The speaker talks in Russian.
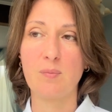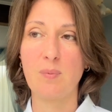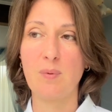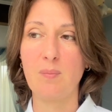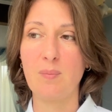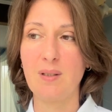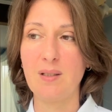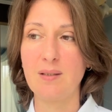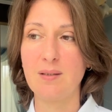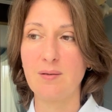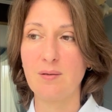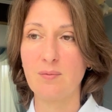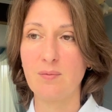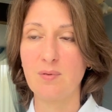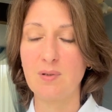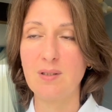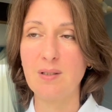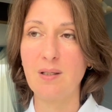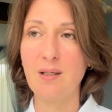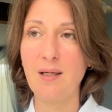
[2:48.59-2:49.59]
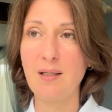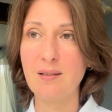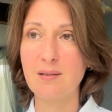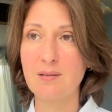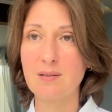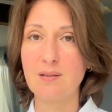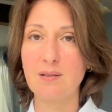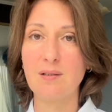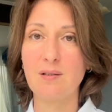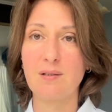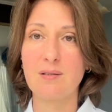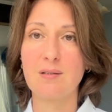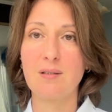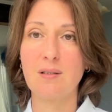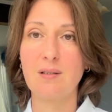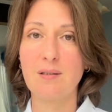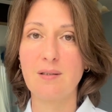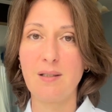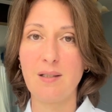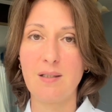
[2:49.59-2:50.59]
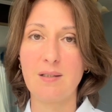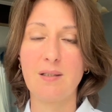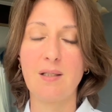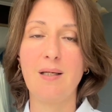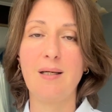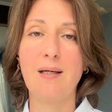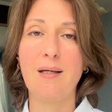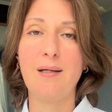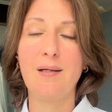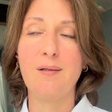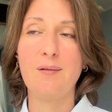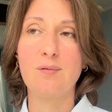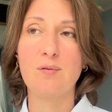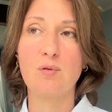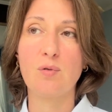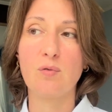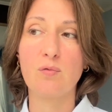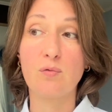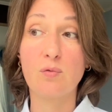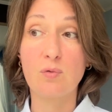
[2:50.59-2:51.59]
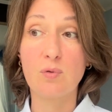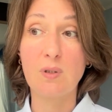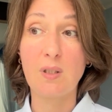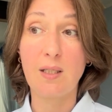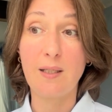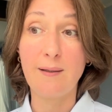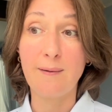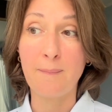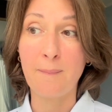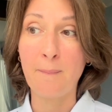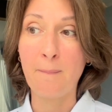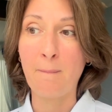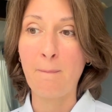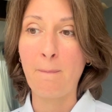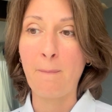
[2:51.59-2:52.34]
понимаете, выделяется и разъедает все внутри.